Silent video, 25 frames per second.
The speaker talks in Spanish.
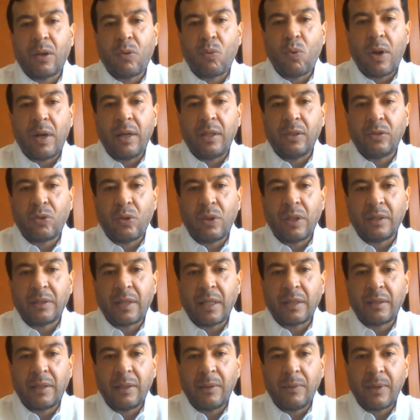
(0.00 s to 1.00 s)
cuáles son las
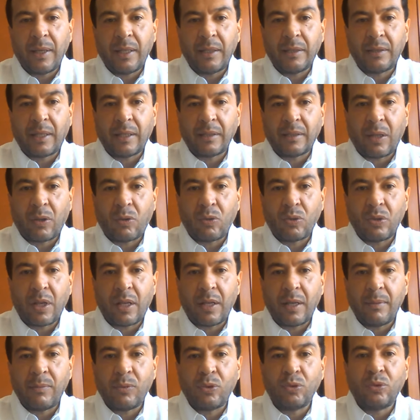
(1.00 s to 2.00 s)
actividades que
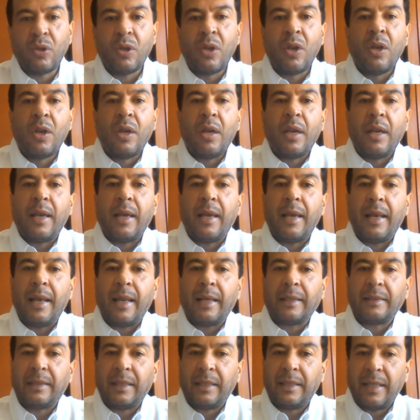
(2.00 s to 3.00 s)
desarrollaremos en
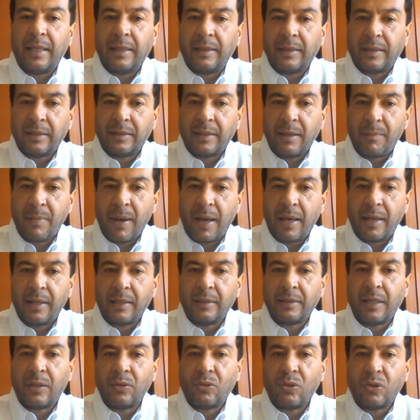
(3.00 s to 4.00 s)
las siguientes
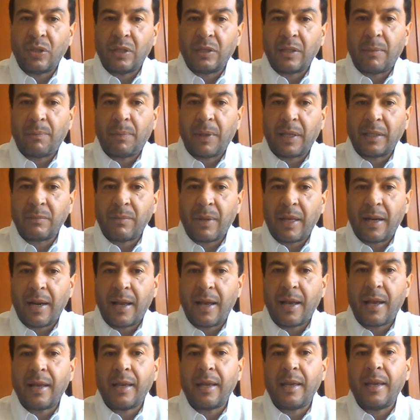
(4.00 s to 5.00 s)
semanas en donde se
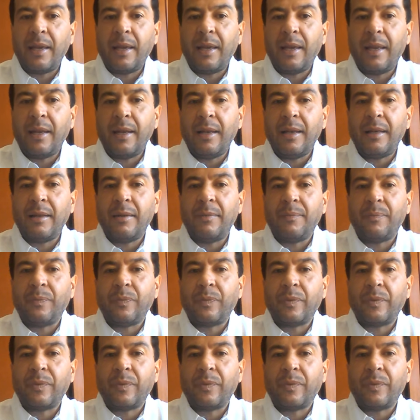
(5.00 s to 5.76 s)
plasmará el,